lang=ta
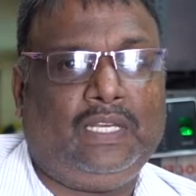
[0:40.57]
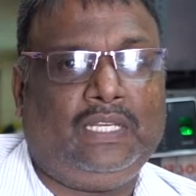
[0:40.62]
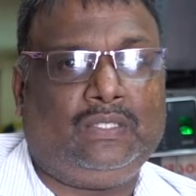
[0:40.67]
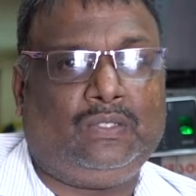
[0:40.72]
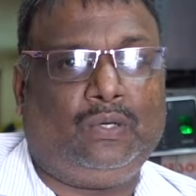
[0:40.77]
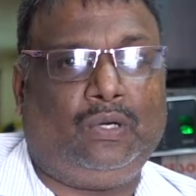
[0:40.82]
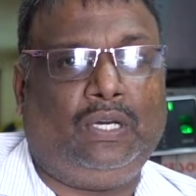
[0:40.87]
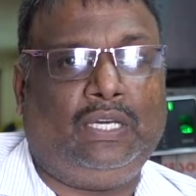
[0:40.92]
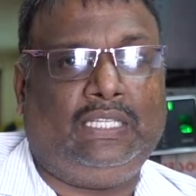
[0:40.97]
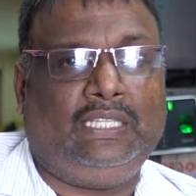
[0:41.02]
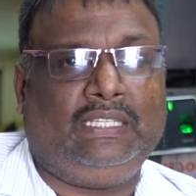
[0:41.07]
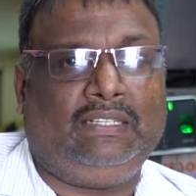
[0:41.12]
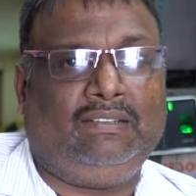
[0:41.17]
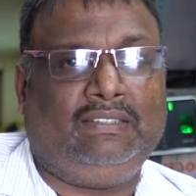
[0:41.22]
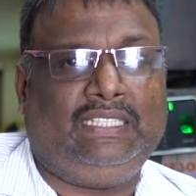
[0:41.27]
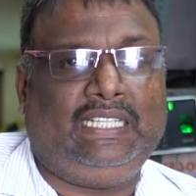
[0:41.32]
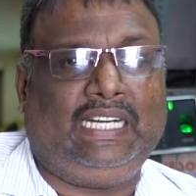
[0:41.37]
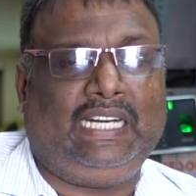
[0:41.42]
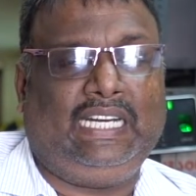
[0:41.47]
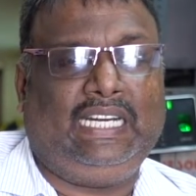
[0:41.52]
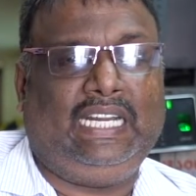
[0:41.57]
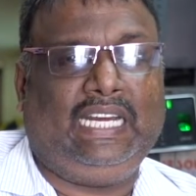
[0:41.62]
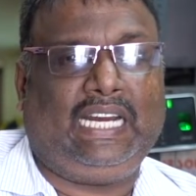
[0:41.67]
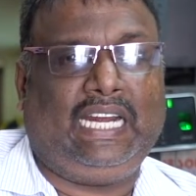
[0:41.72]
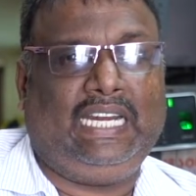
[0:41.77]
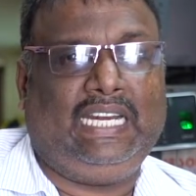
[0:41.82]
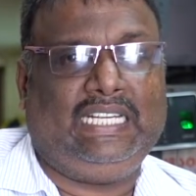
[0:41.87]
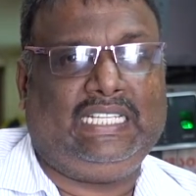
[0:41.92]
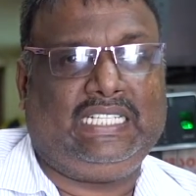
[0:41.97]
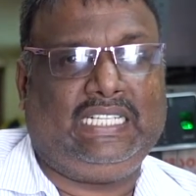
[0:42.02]
ஸோ இதுக்கு வந்து ரெண்டு
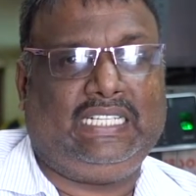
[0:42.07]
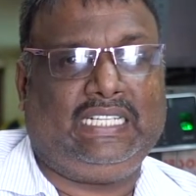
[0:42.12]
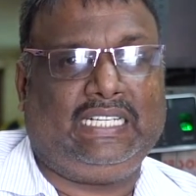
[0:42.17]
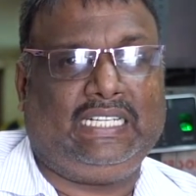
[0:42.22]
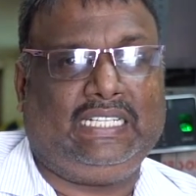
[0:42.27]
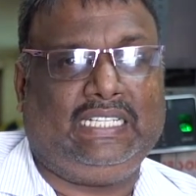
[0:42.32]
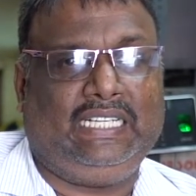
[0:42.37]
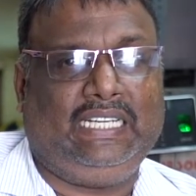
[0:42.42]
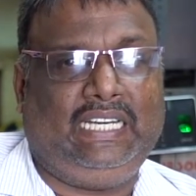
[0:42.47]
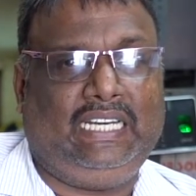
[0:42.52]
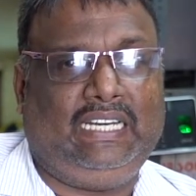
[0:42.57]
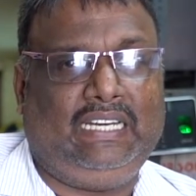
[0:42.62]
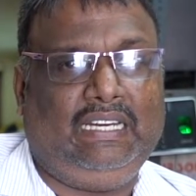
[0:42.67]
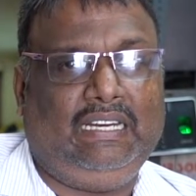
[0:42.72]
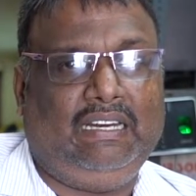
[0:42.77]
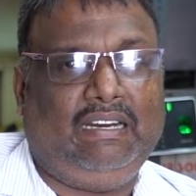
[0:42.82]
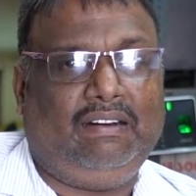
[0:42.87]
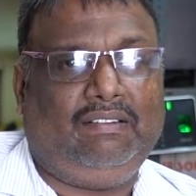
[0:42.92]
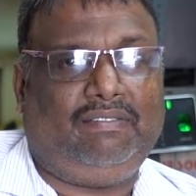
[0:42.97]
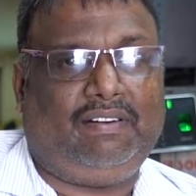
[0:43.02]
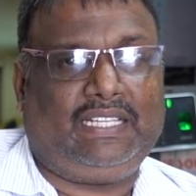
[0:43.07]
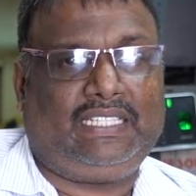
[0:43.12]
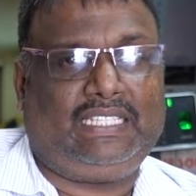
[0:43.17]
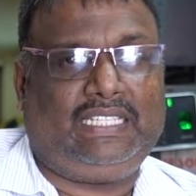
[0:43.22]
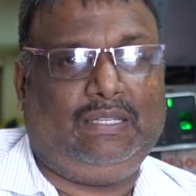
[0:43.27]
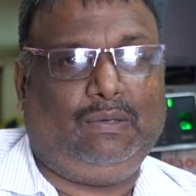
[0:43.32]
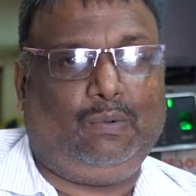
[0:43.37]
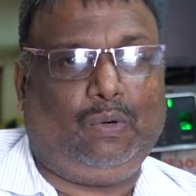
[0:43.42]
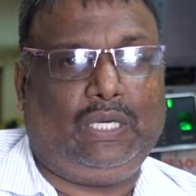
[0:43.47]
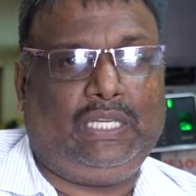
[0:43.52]
கண்டிஷன் இருக்குது
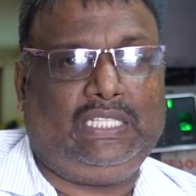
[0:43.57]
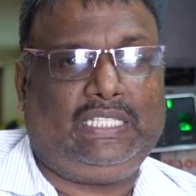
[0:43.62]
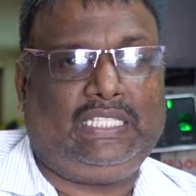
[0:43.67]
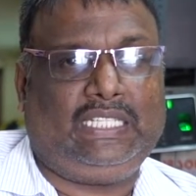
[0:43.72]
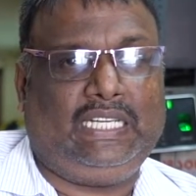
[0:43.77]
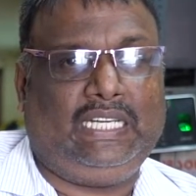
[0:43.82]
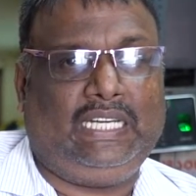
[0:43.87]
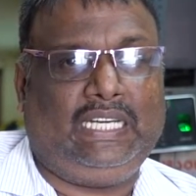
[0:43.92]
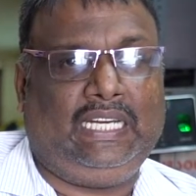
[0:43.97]
ஃபஸ்ட்டு ஒன்ஸ்